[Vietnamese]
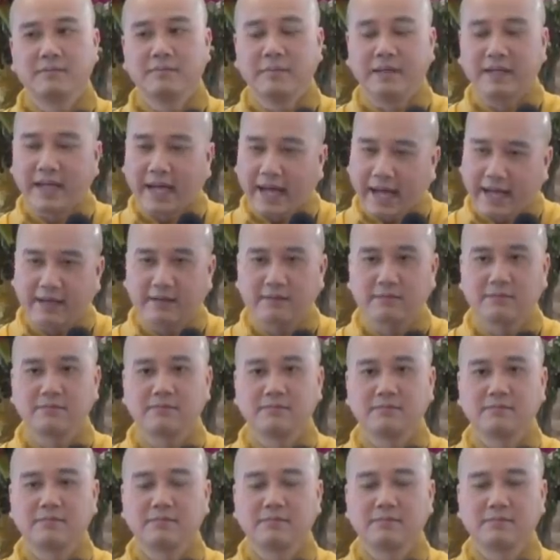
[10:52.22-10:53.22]
mình ăn
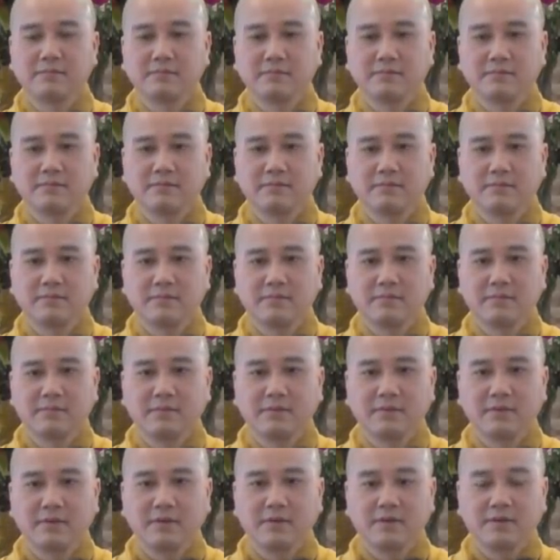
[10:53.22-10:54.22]

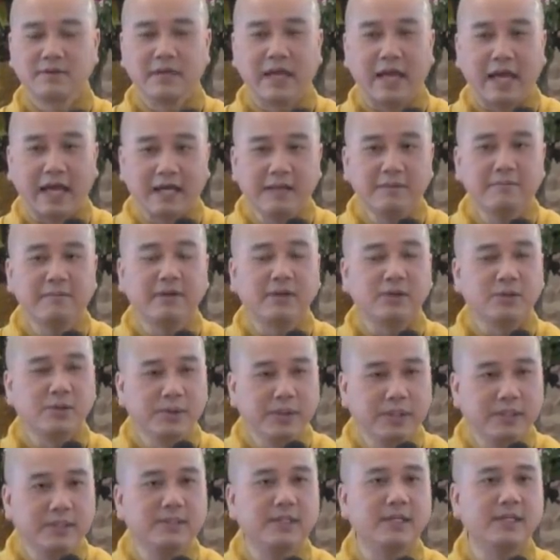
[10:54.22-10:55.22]
để mà
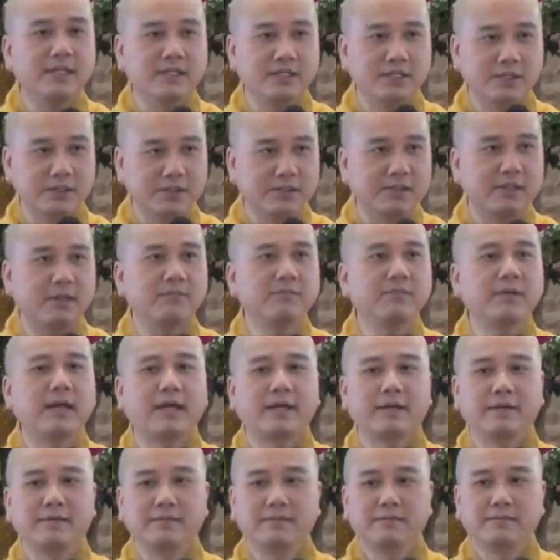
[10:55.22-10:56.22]
duy trì sự sống
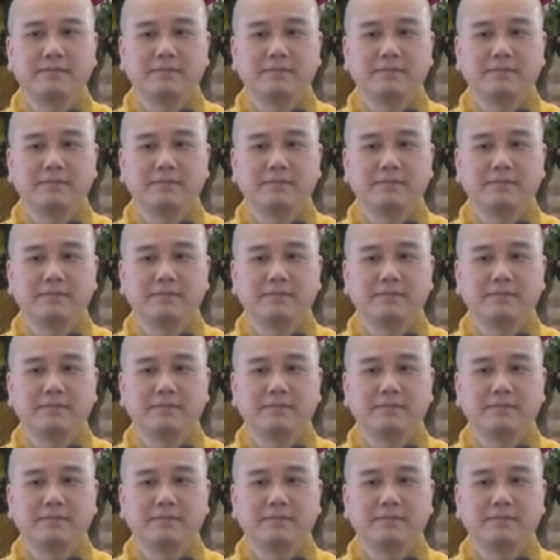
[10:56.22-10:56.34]
này